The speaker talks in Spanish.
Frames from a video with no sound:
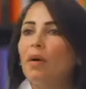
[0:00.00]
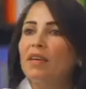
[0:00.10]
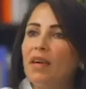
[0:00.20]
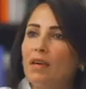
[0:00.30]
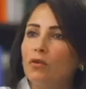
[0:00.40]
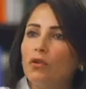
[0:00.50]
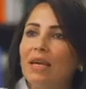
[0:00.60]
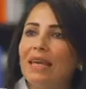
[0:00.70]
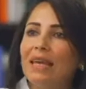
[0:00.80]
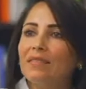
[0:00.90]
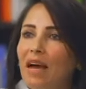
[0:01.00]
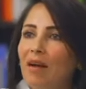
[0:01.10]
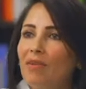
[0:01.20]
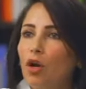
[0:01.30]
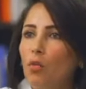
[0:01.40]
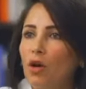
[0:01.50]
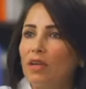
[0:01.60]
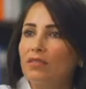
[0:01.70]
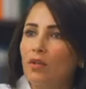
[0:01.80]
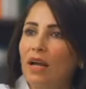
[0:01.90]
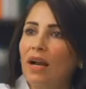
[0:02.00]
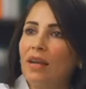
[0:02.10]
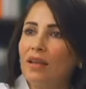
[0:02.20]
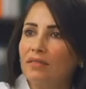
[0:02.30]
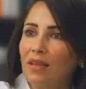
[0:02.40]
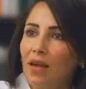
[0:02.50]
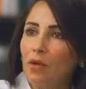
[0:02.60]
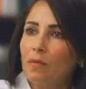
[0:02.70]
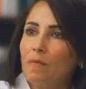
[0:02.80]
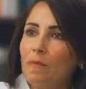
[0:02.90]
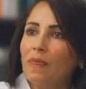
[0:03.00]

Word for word: compañeros que saben cómo gestionar el Estado.